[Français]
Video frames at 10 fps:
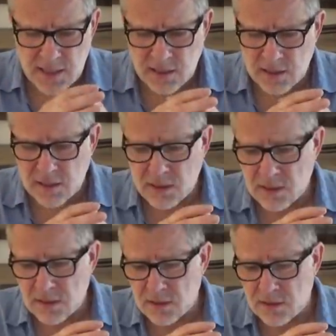
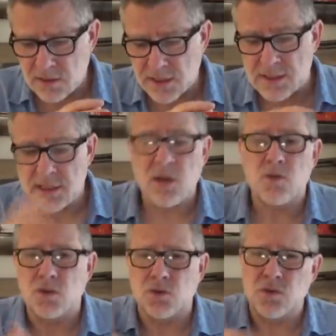Euh, et c'est là
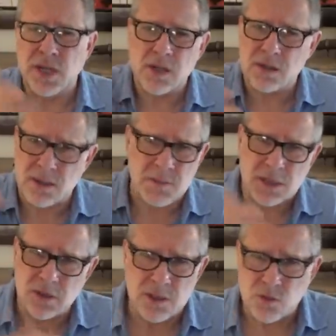où on retrouvait Colt,
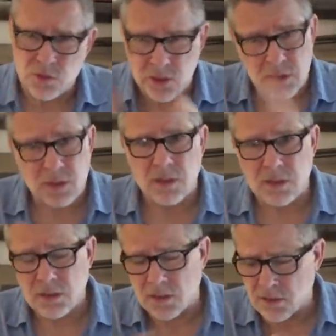Remington et tout euh,
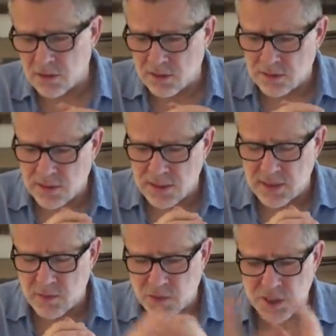dans,
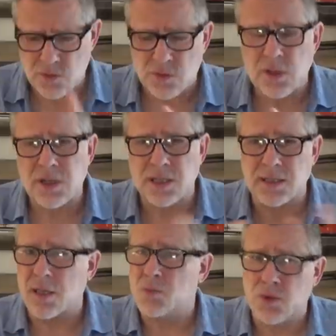les armuriers du Nord et
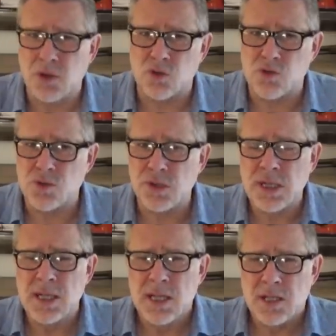très peu dans le
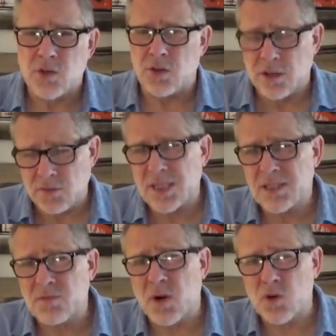Sud. Donc
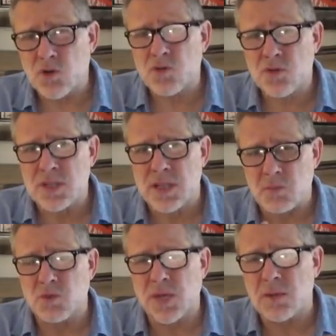effectivement, le Sud s'est
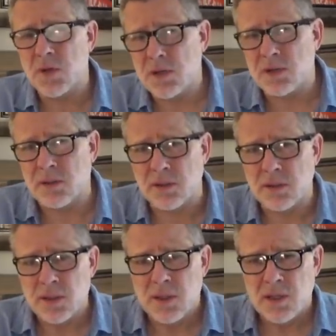abondamment
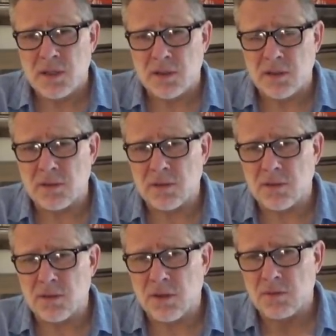
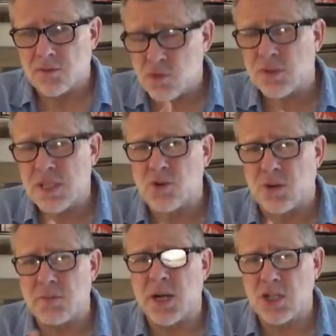euh, fourni
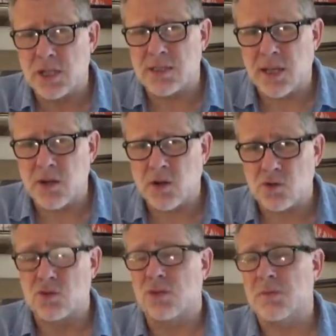sur les marchés extérieurs
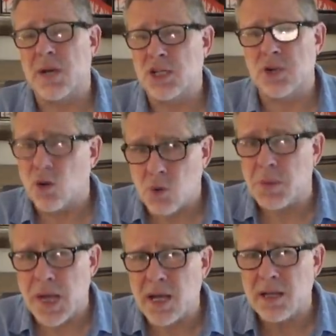que sont les marchés
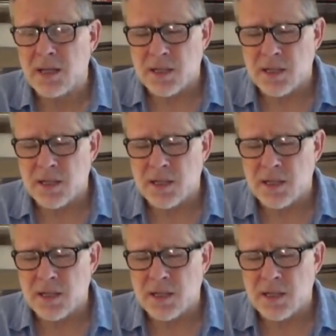européens.